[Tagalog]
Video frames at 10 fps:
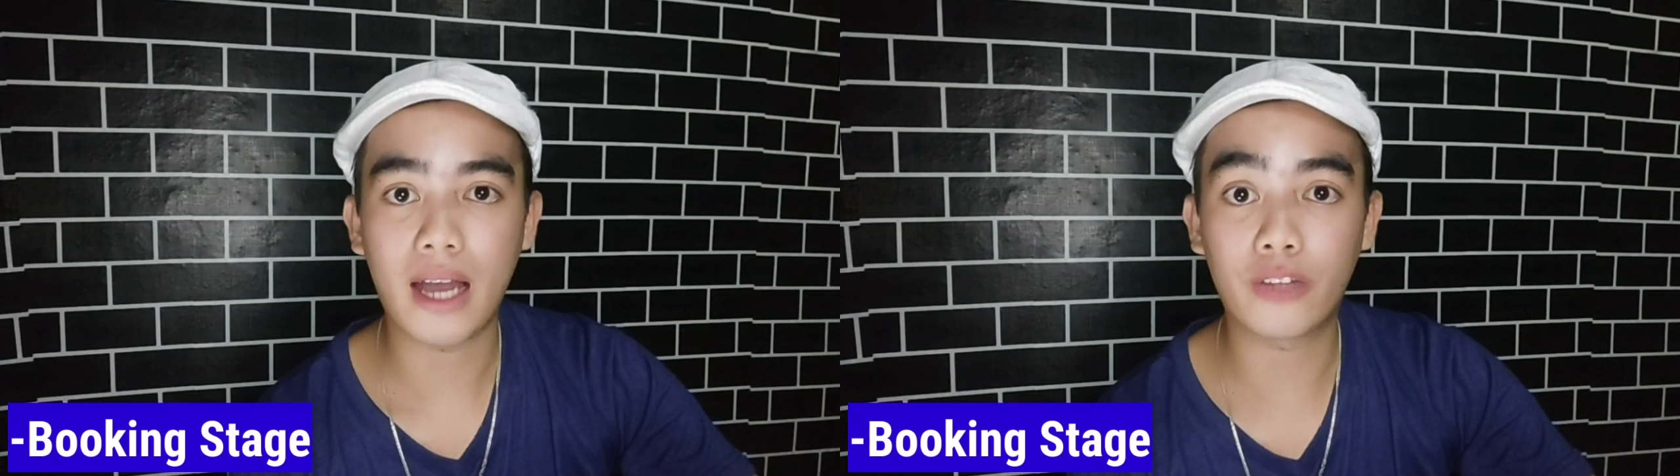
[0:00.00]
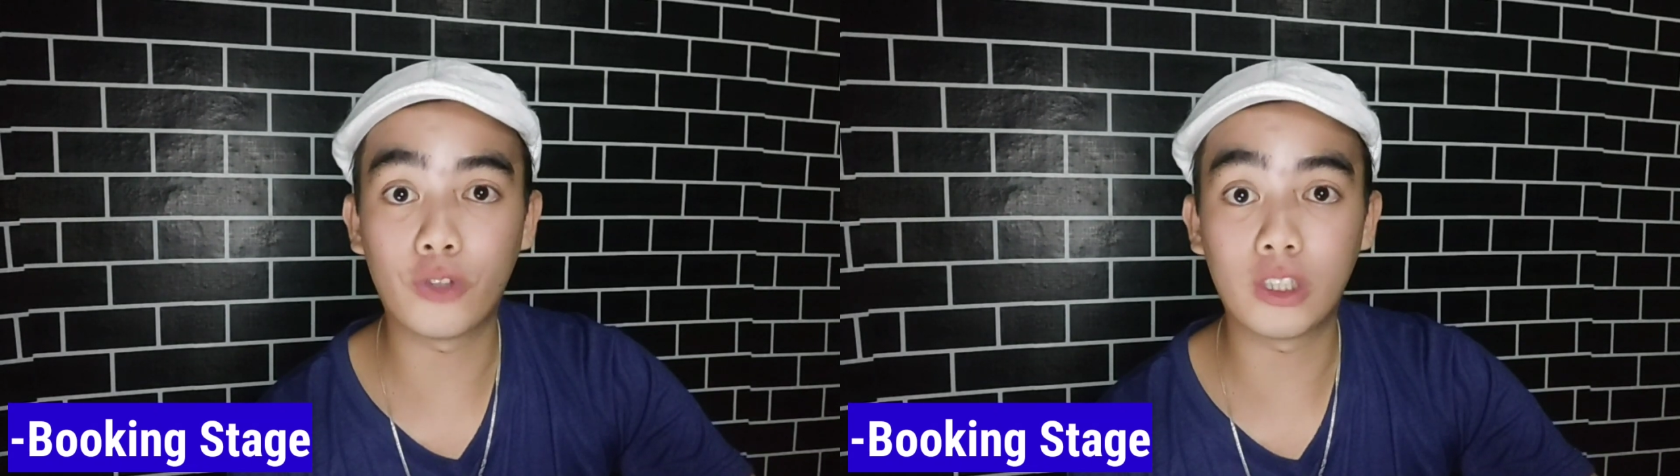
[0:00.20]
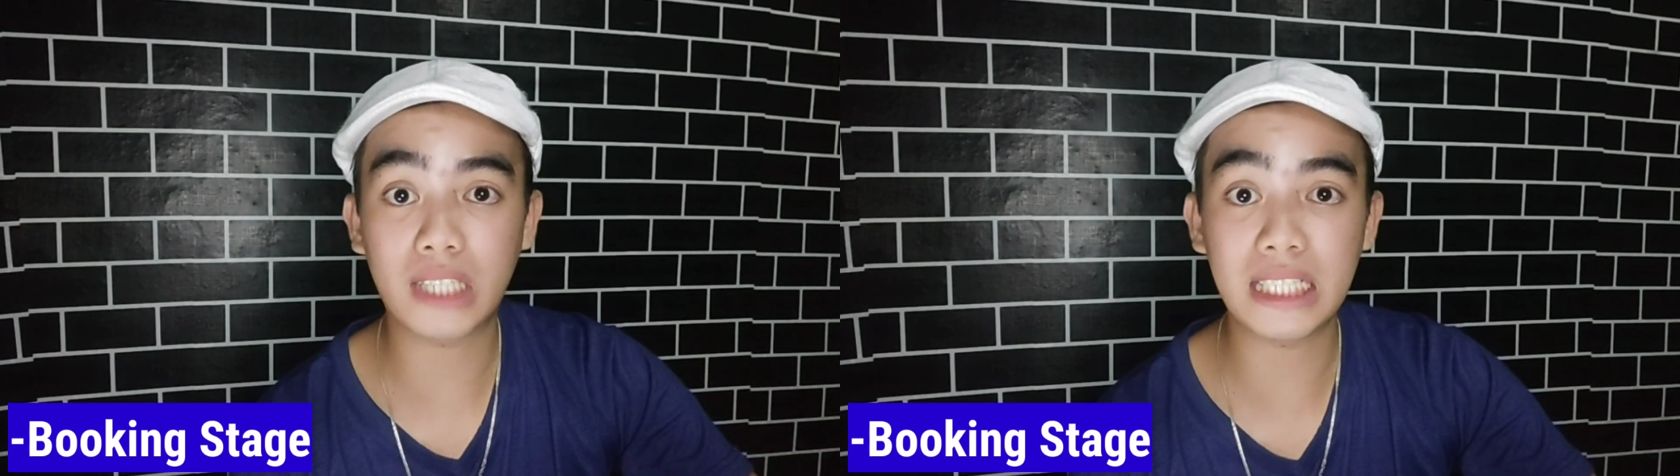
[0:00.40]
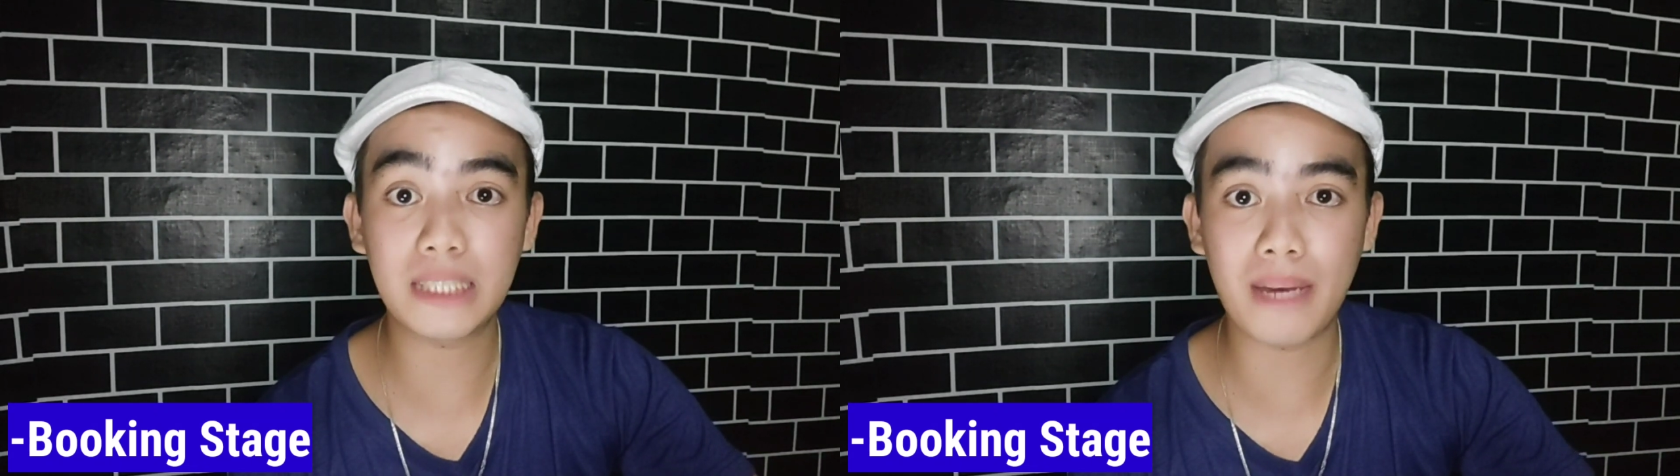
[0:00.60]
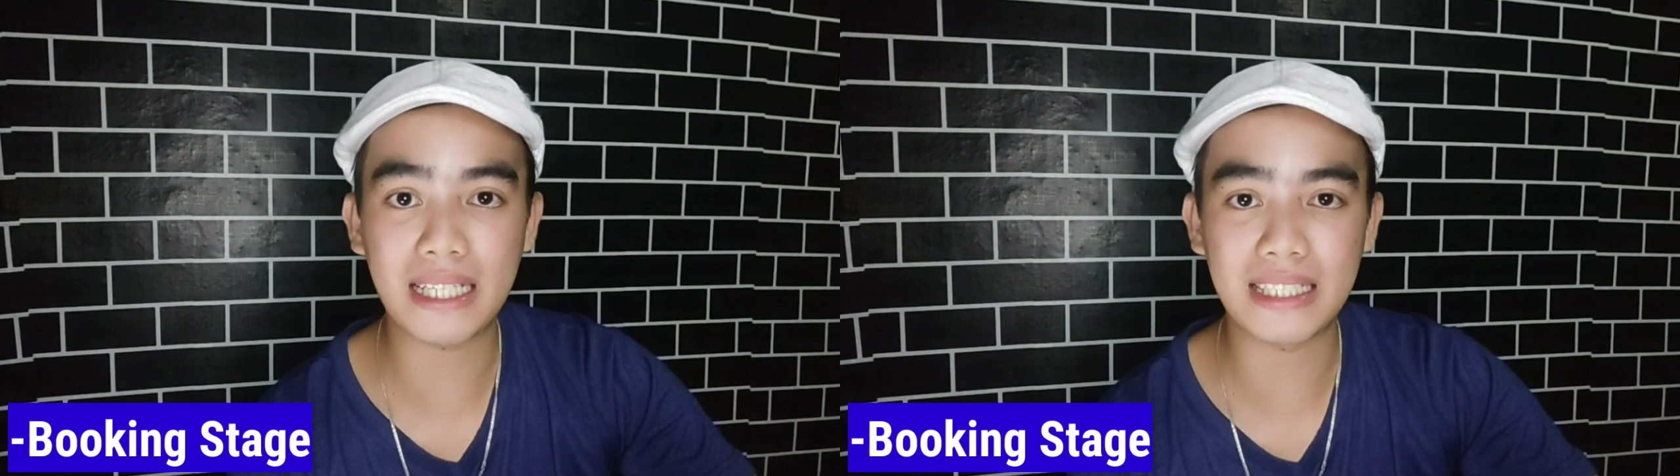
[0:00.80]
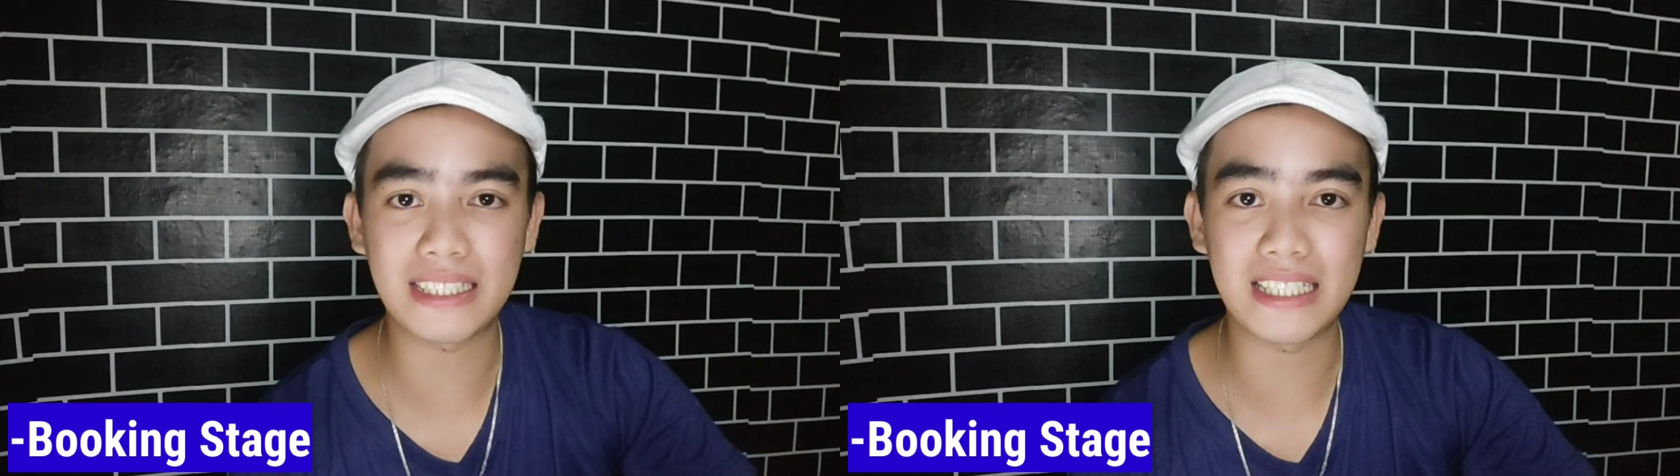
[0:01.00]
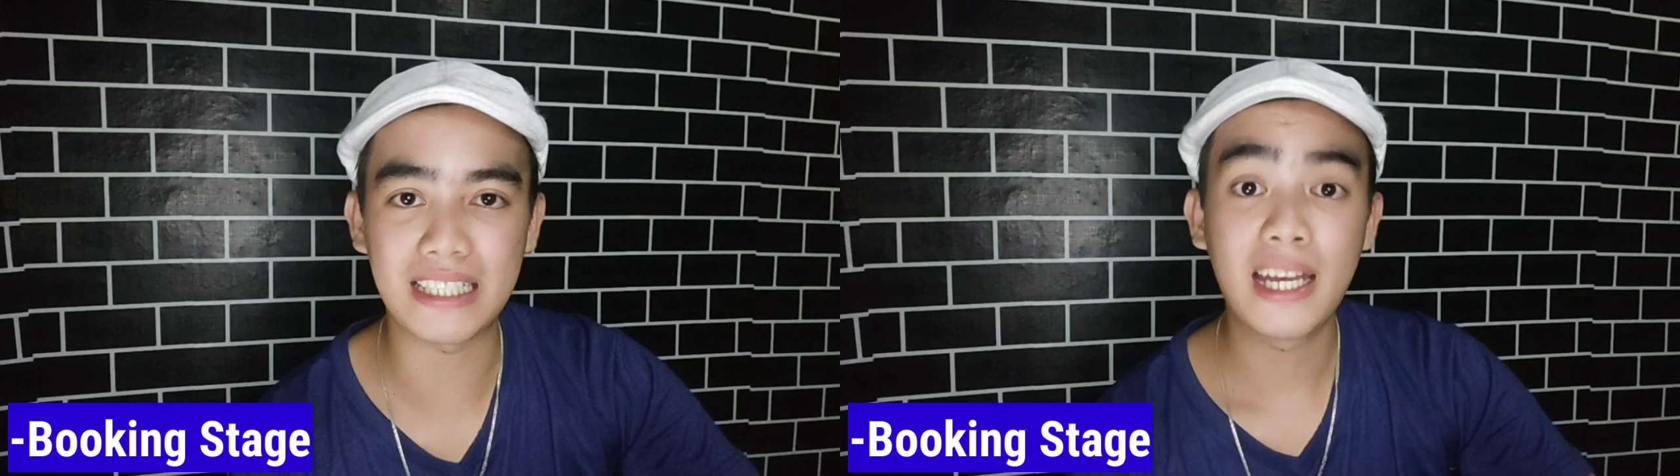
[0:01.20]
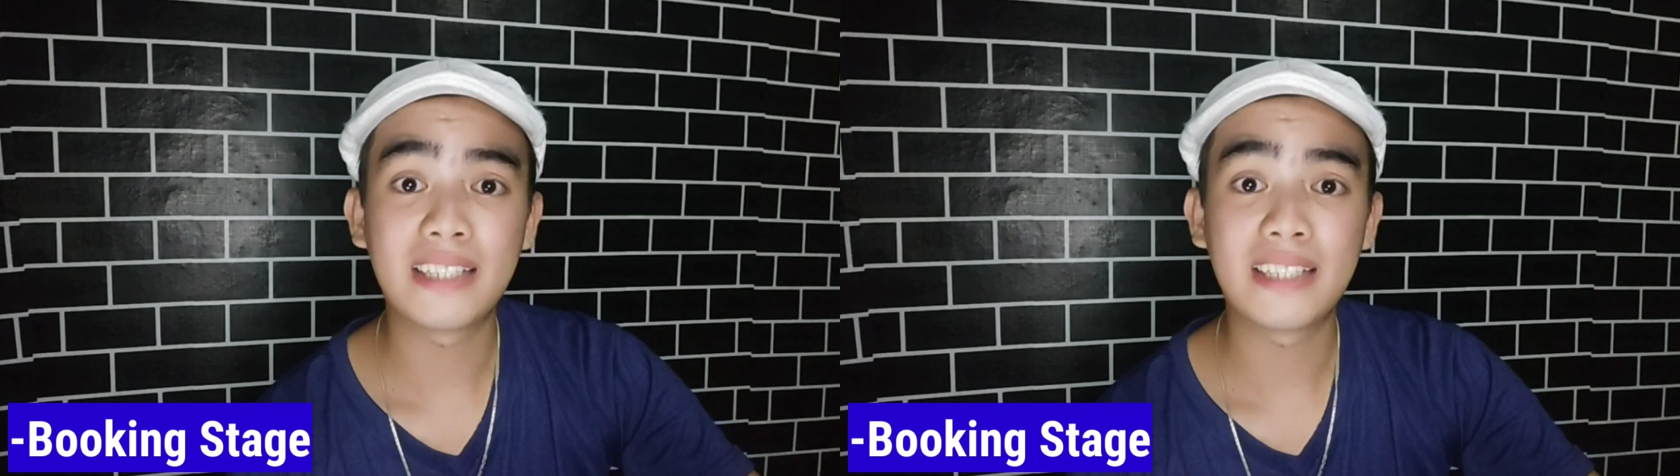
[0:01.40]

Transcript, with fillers: at full transparency.